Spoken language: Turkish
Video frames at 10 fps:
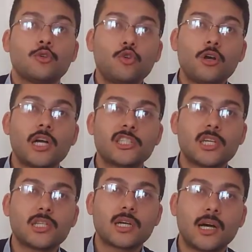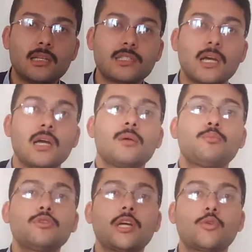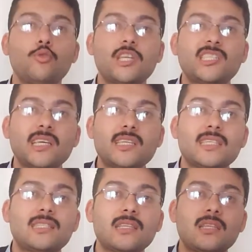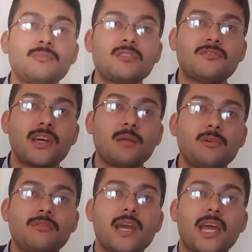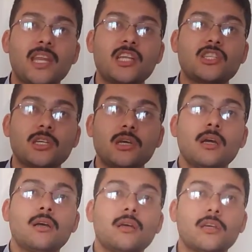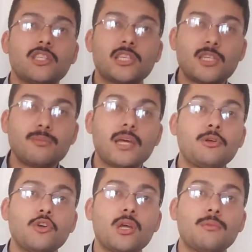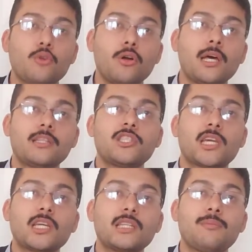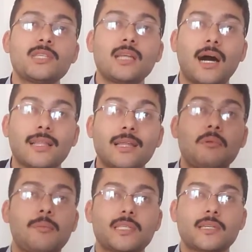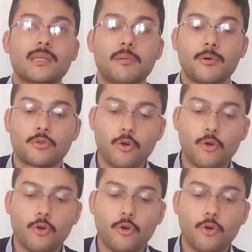Çok aşağıda kalırsa bu da güneşten istediğimiz verimi ve enerjiyi e, çimlenme döneminde olan çekirdeğimizin alamamasına sebep olur.